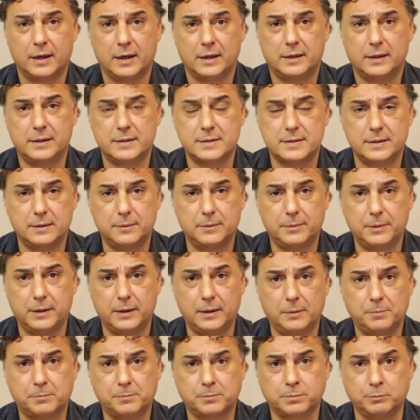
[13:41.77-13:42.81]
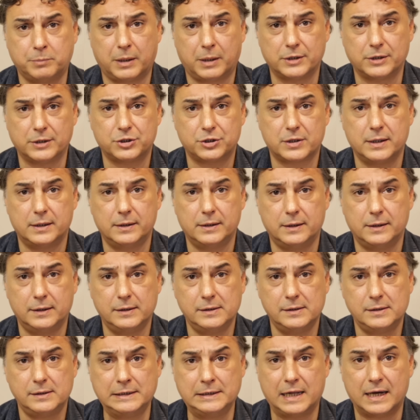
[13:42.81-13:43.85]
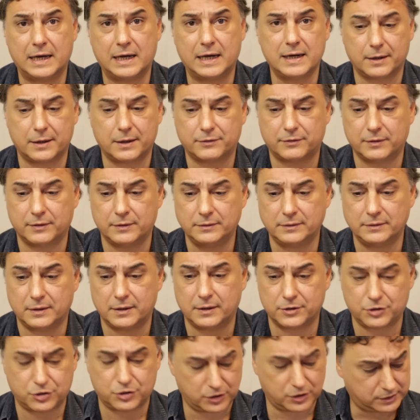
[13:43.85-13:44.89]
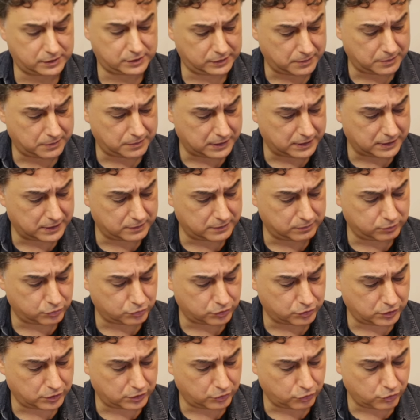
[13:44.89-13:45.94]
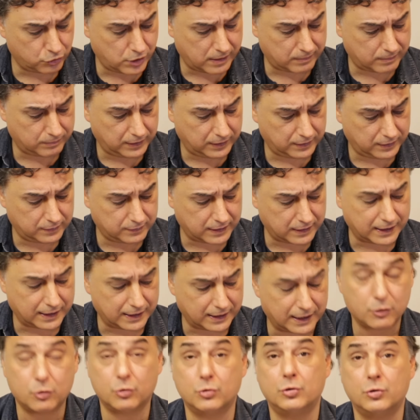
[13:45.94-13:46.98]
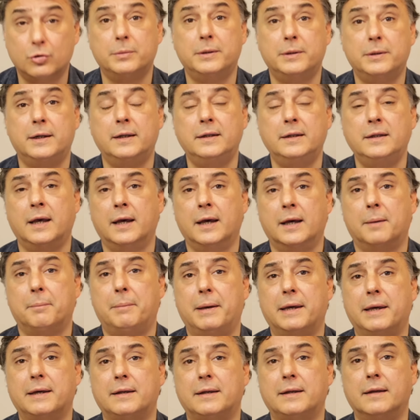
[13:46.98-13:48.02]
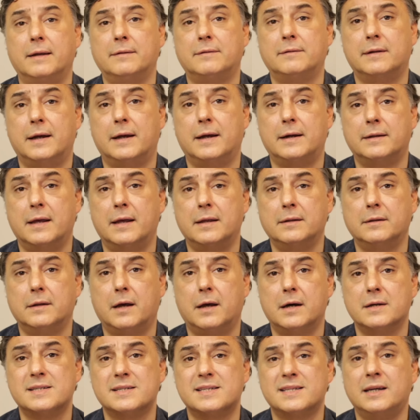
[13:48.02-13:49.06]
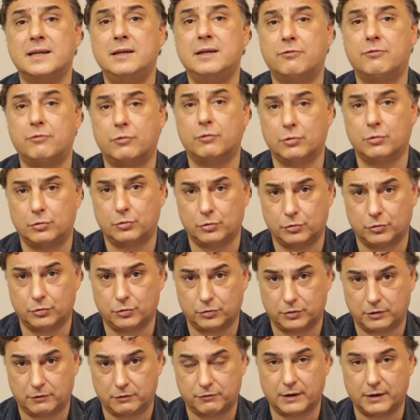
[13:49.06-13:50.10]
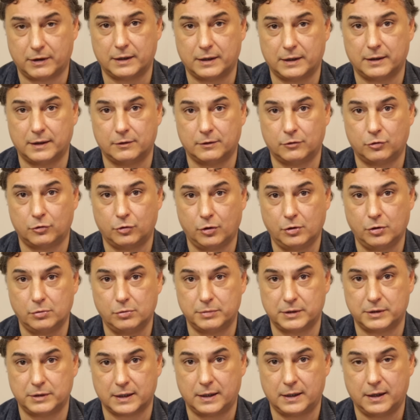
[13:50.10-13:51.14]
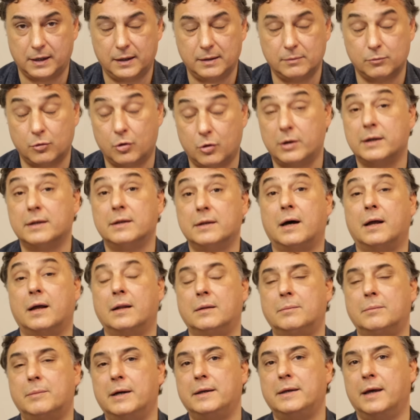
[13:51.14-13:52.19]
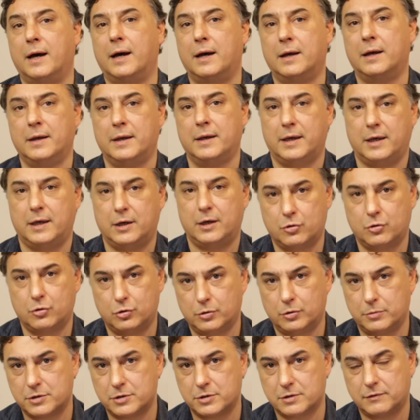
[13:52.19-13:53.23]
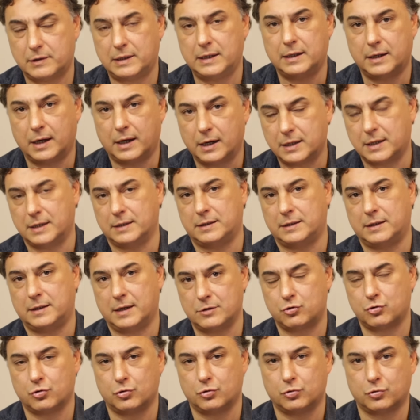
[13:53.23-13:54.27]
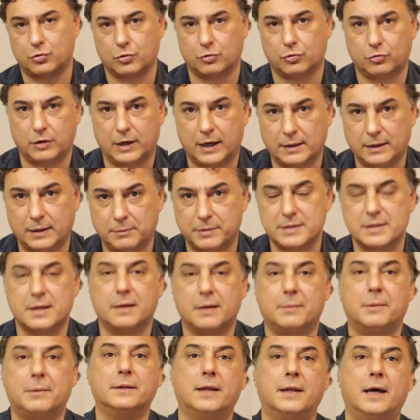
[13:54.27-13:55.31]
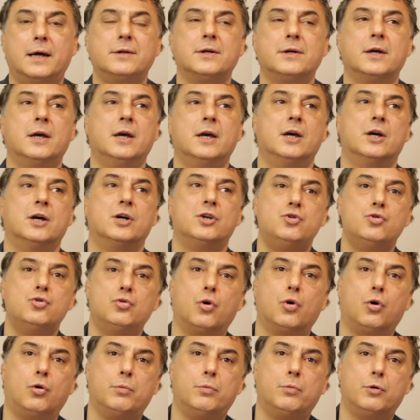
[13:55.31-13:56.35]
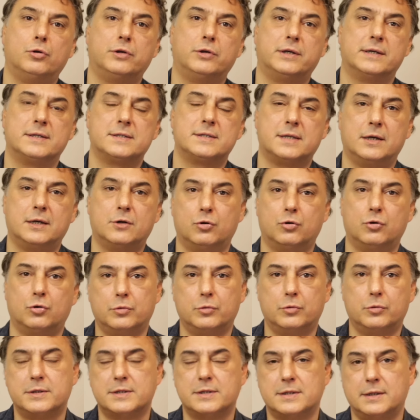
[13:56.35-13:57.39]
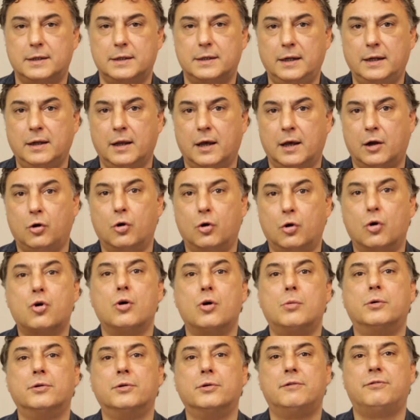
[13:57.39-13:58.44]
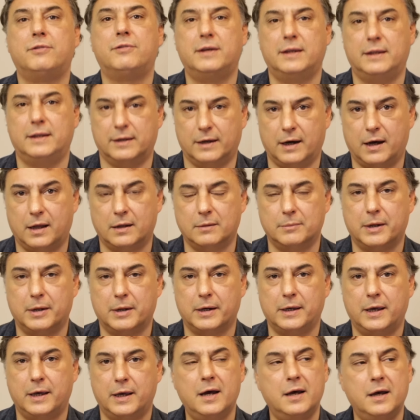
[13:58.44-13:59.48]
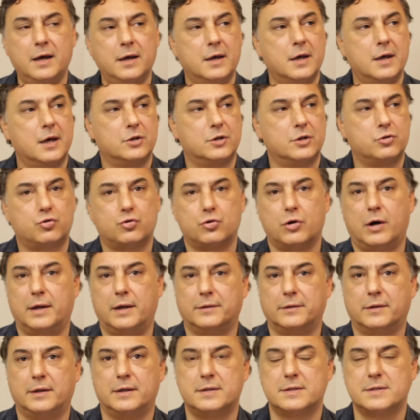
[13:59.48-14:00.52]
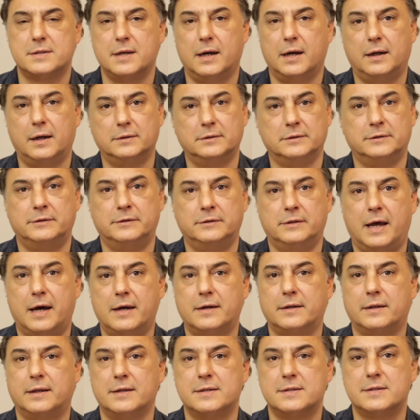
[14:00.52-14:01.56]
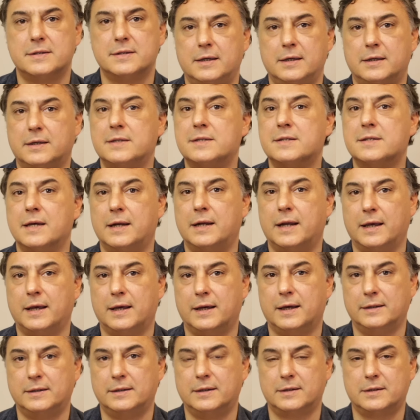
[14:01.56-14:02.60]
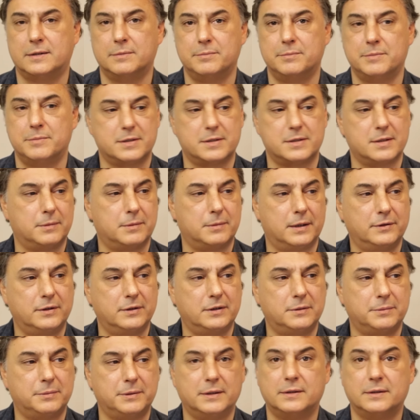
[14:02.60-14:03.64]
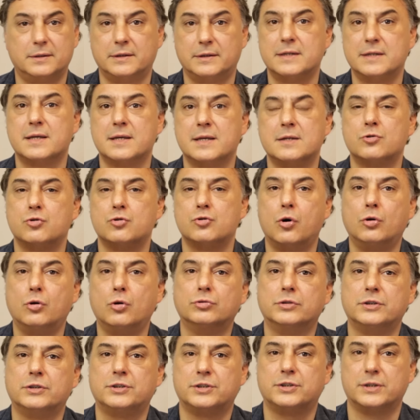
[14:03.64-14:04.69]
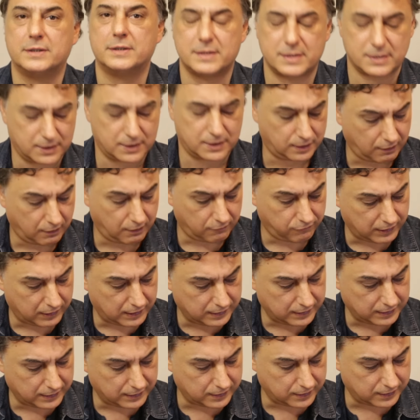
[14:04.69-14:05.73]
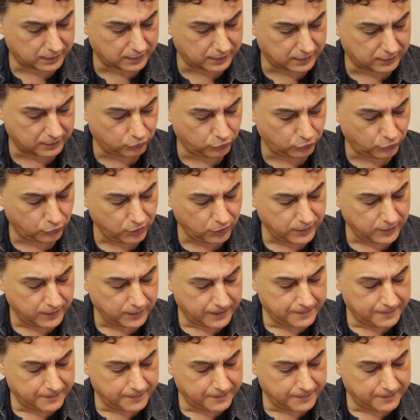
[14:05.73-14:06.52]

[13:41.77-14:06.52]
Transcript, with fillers: ECB Başkanı Lagarde'ın açıklamaları burada önemliydi. Yani ekonominin beklentilerden daha zayıf olduğunu ifade ediyor bir kere. Bu arada Almanya ekonomisi falan hakikaten çok kötü. Yani bir zamanlar Euro bölgesi ekonomisinin lokomotifiydi Almanya. Şu anda ise neredeyse seneye yakın bir zamandır bir resesyon içerisinde falan hareket ediyor.